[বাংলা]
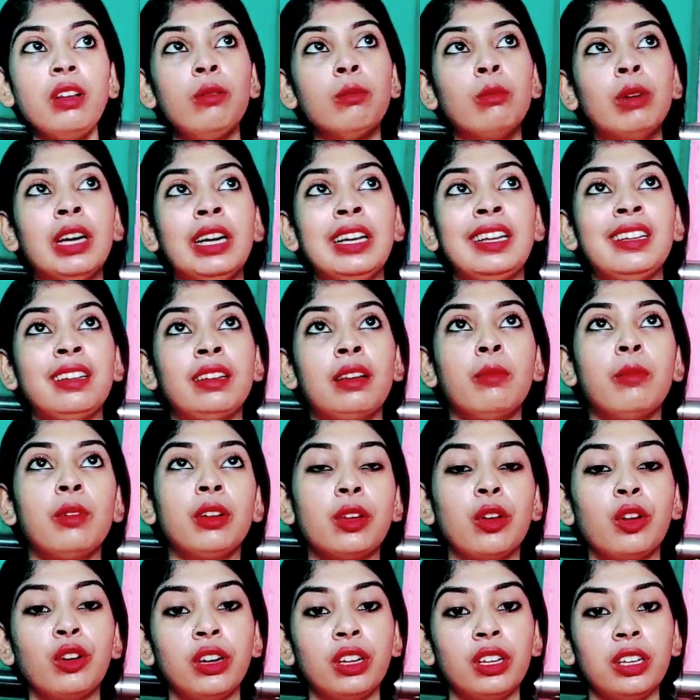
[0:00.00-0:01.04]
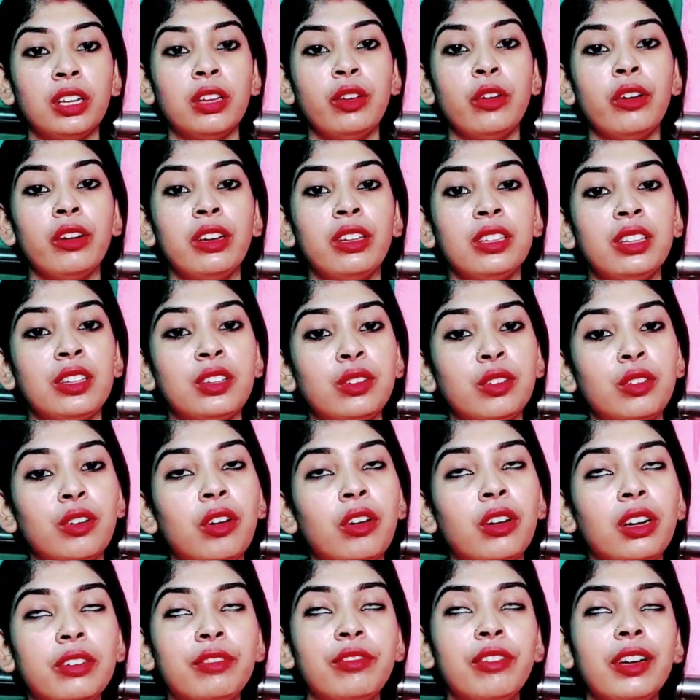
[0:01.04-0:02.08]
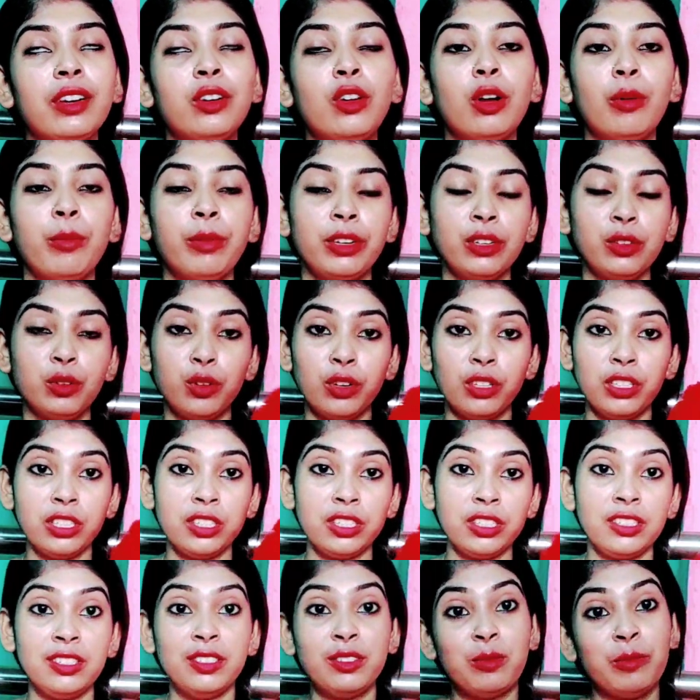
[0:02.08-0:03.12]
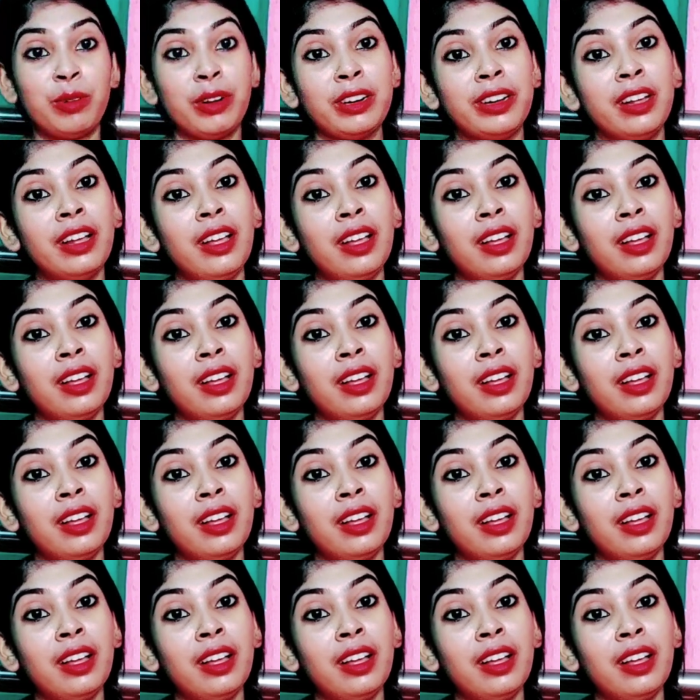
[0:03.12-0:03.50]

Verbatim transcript: মানে আমাকে অনেকেই অনেকদিন ধরে অনেক ফ্রেন্ড কমেন্ট করেছে দিদি তোমার